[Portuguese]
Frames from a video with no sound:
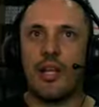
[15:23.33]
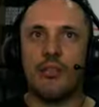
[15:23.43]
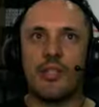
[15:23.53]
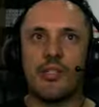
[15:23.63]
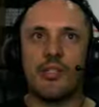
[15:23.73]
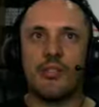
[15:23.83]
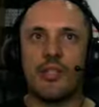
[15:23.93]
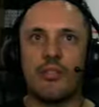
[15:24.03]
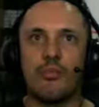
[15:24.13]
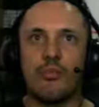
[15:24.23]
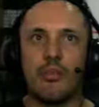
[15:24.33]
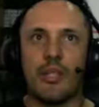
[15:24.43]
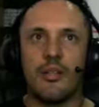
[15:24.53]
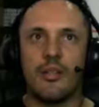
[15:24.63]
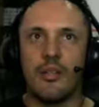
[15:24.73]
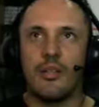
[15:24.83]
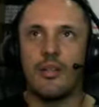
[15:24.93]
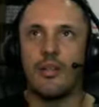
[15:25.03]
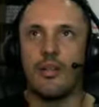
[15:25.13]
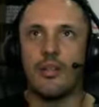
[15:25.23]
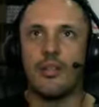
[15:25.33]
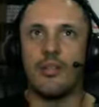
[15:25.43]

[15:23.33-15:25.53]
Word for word: que essas texturas aqui